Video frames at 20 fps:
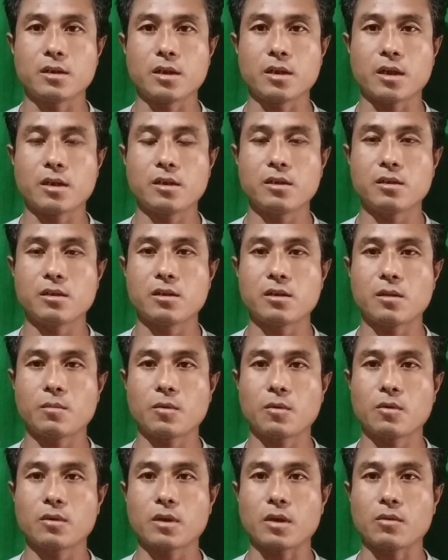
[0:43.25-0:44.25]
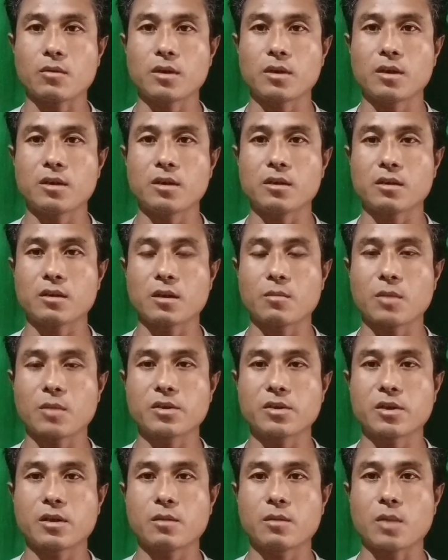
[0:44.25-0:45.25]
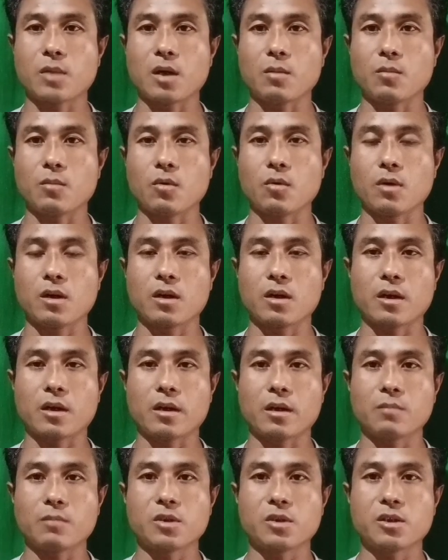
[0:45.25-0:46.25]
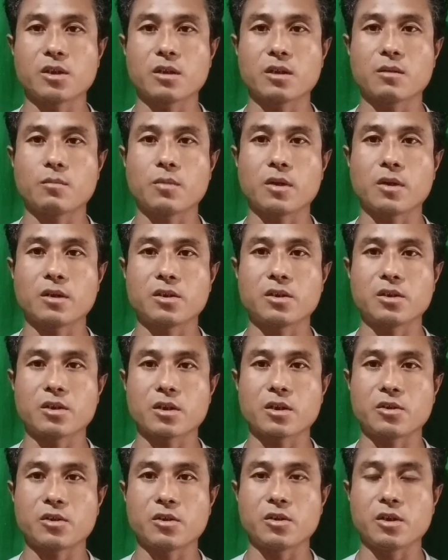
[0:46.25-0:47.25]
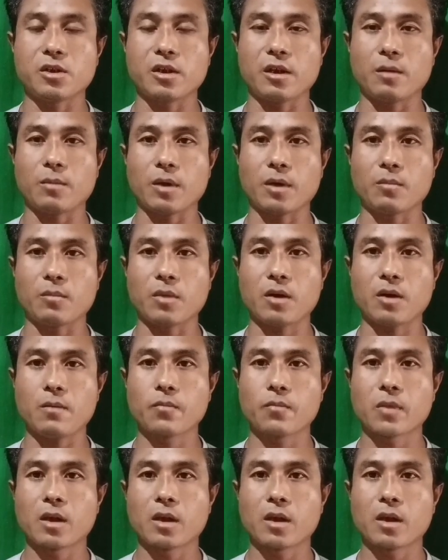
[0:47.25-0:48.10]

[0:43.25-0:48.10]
iani gisepon daode dingtangmancha mangbonga ka·namgijagipa ki·sangchini re·baenba